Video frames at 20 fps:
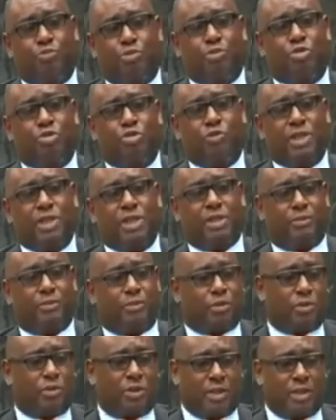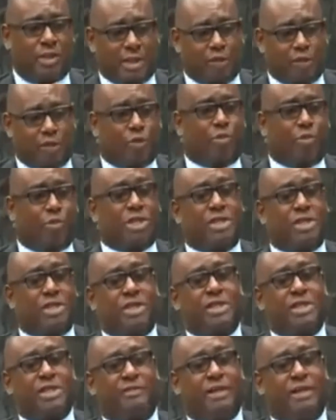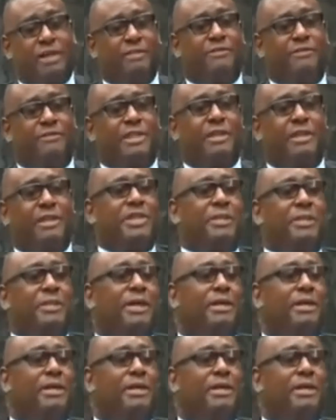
me souvenir. Bon, il y a eu d'autres présidences avant, évidemment